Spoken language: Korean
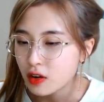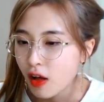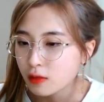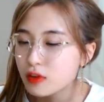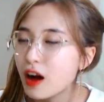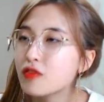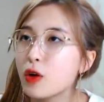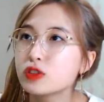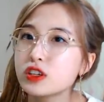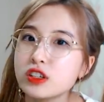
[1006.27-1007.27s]
미안한데
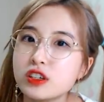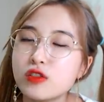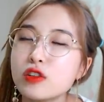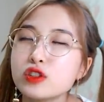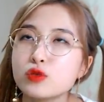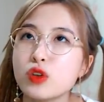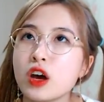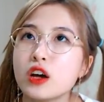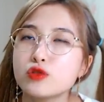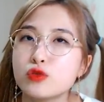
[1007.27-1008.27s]
어쨌든 그런 식으로
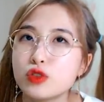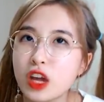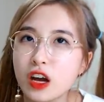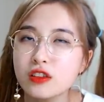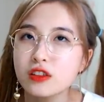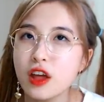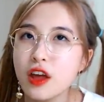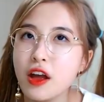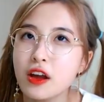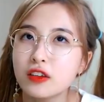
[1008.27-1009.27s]
해가지고 내가
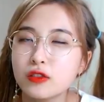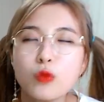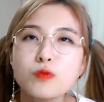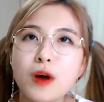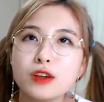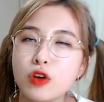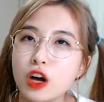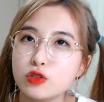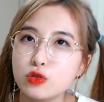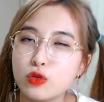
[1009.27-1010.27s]
그때 너무
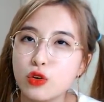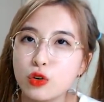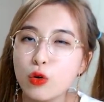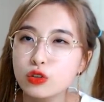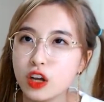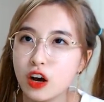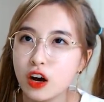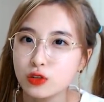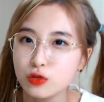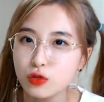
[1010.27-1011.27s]
빡쳐가지고 교실에
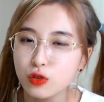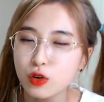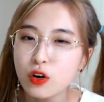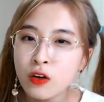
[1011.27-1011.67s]
가가지고